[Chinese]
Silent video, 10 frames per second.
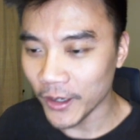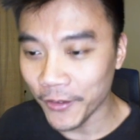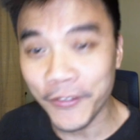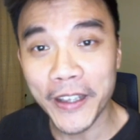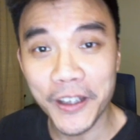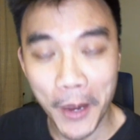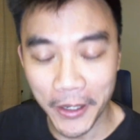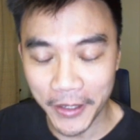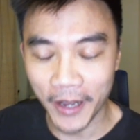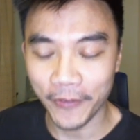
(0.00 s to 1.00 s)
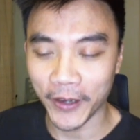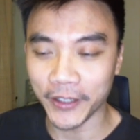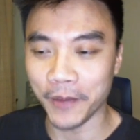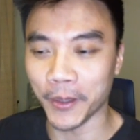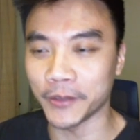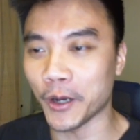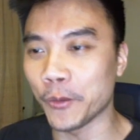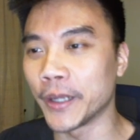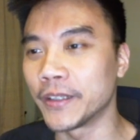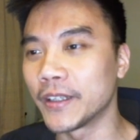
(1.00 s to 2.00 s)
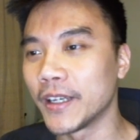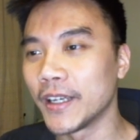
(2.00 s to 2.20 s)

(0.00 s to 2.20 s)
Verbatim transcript: 而翻译也蛮厉害，翻译的还蛮到位的。